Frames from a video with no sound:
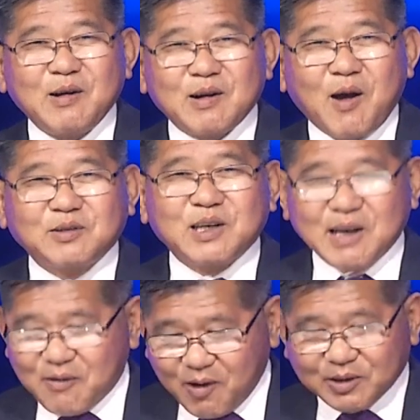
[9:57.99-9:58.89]
nó không những
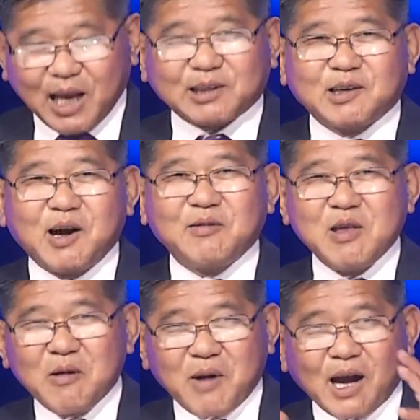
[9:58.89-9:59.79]
đeo khẩu trang thường
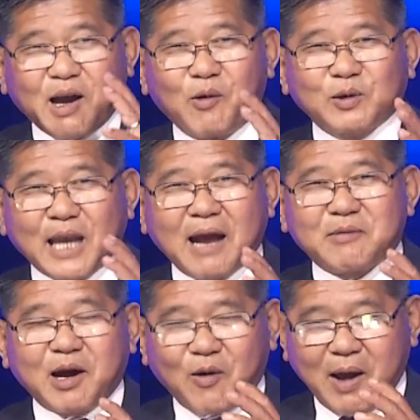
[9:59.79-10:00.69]
mà cái khẩu trang
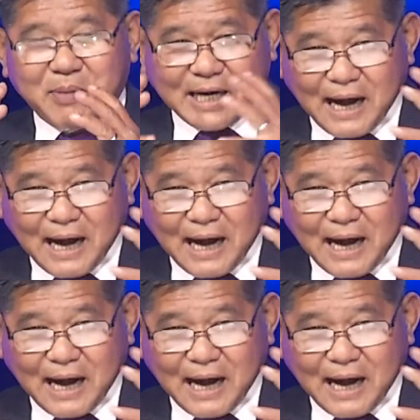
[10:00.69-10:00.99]
mà cái loại mặt